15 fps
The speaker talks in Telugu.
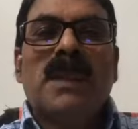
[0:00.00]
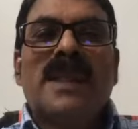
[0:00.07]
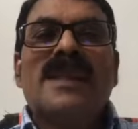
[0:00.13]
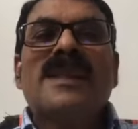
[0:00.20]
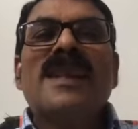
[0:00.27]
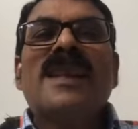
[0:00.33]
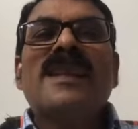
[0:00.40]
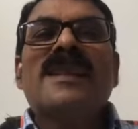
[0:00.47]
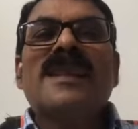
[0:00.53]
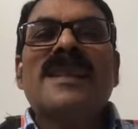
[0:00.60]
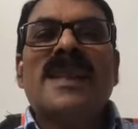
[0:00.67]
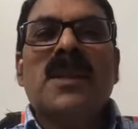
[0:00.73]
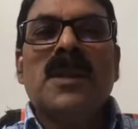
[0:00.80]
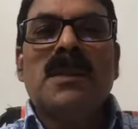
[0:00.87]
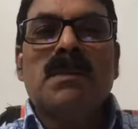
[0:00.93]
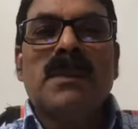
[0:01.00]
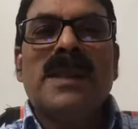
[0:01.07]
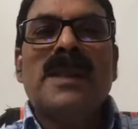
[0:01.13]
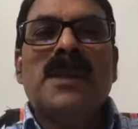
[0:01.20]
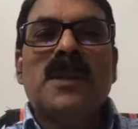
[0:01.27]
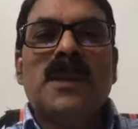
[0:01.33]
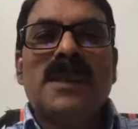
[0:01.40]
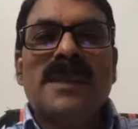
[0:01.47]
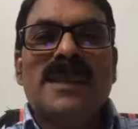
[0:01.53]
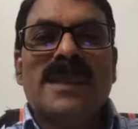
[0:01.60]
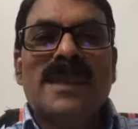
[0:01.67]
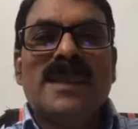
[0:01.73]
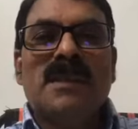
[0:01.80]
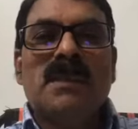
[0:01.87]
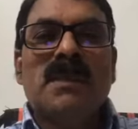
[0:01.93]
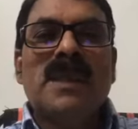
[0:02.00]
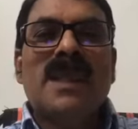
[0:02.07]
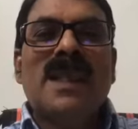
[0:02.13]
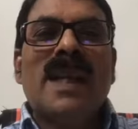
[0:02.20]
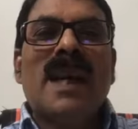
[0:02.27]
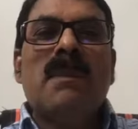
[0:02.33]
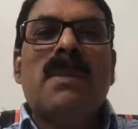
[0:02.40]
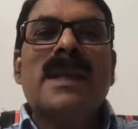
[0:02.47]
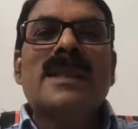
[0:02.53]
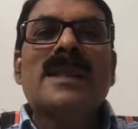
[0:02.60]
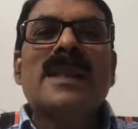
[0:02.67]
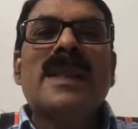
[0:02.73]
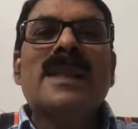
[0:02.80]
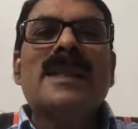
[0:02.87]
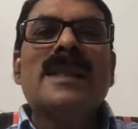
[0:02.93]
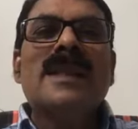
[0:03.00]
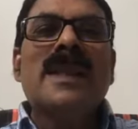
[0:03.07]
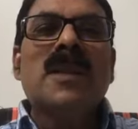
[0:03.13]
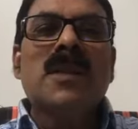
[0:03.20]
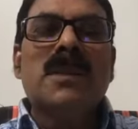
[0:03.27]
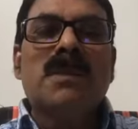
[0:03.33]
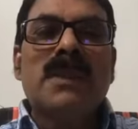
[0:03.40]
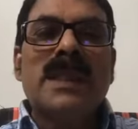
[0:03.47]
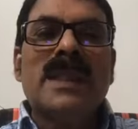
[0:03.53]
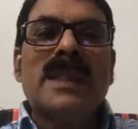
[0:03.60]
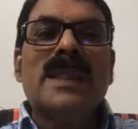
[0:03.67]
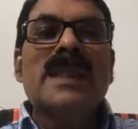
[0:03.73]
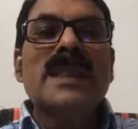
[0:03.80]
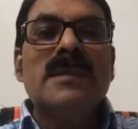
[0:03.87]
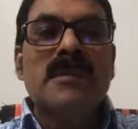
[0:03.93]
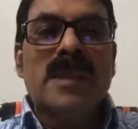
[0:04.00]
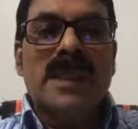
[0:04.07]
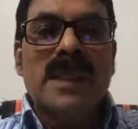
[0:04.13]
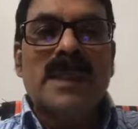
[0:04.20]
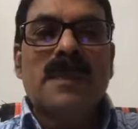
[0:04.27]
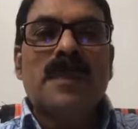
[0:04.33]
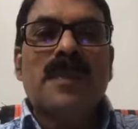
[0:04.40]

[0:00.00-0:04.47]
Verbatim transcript: పర్సనాలిటీ డెవలప్మెంట్ గురించి ఆ పర్సనాలిటీ డెవలప్మెంట్ అంటే ఏమిటి